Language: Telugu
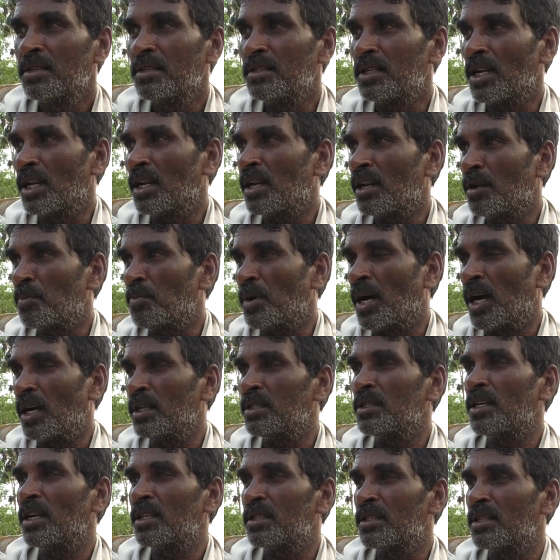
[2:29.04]
జనాలకు బాగా
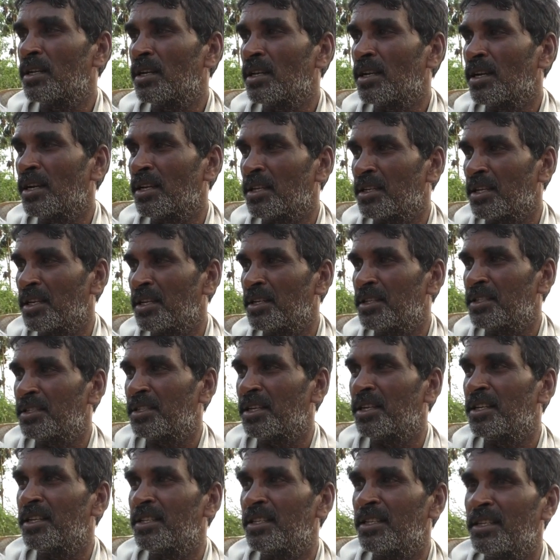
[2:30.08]
చేస్తున్నాడుగా ఇంకేంటి
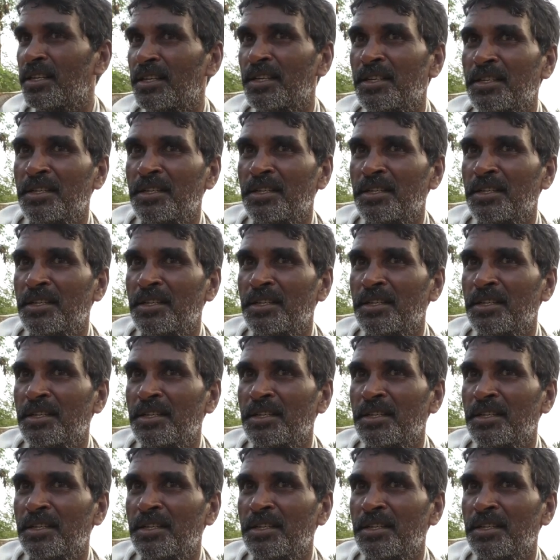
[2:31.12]
చేయింది